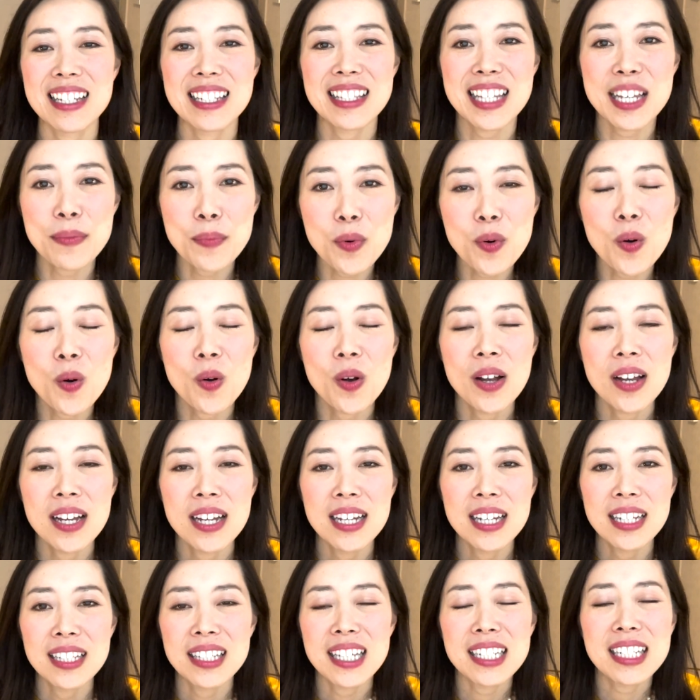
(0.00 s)
しても
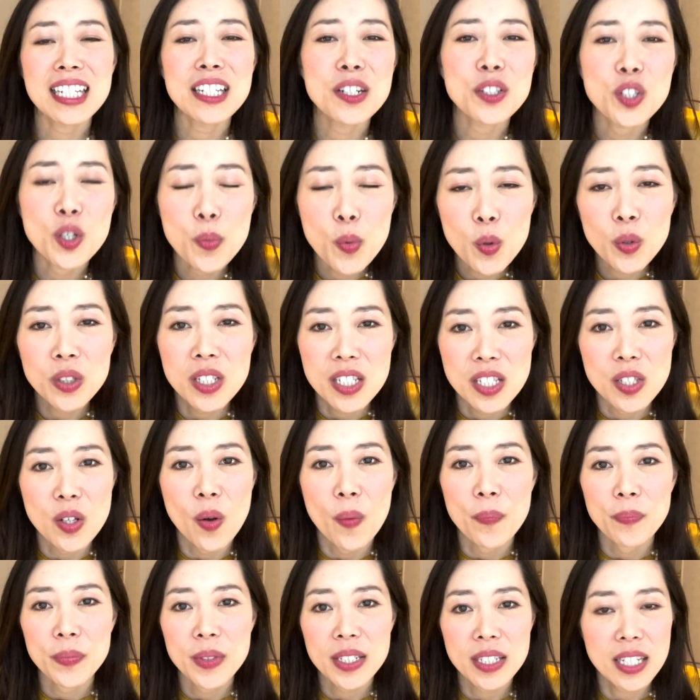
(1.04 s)
できると思うんですよ
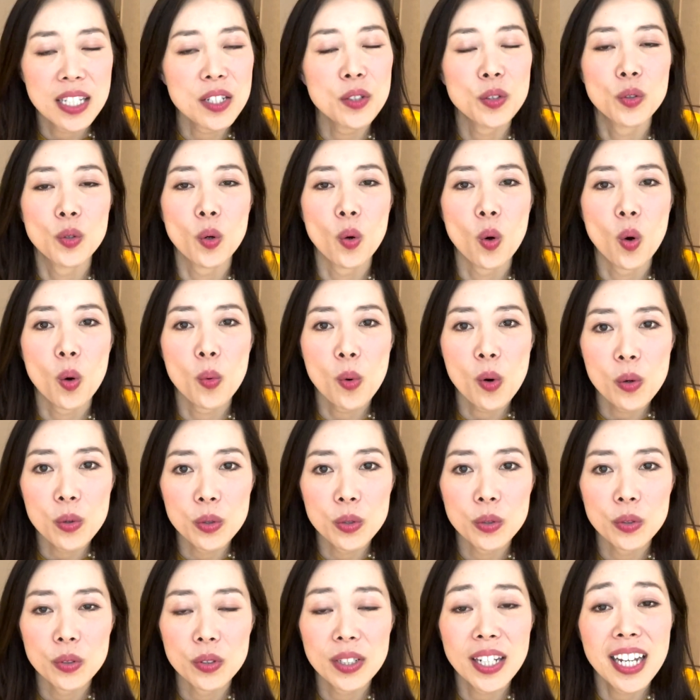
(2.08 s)
できると思
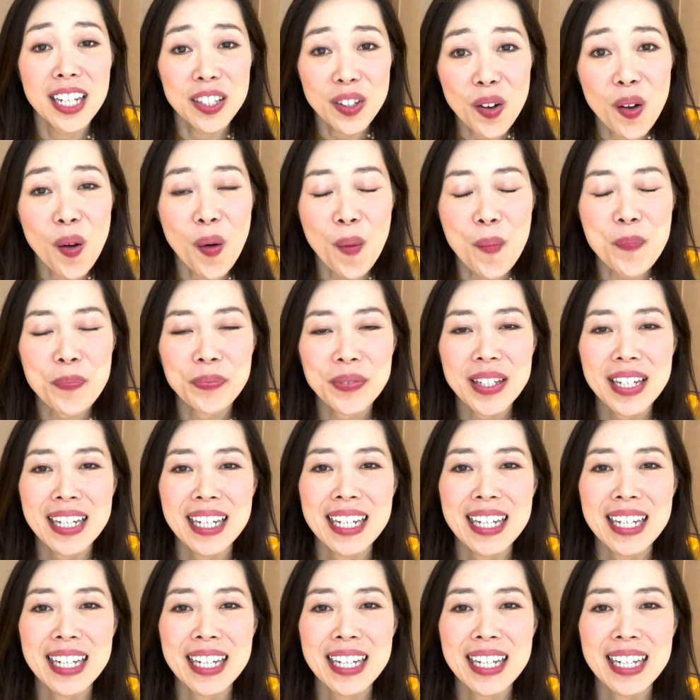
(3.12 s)
うけど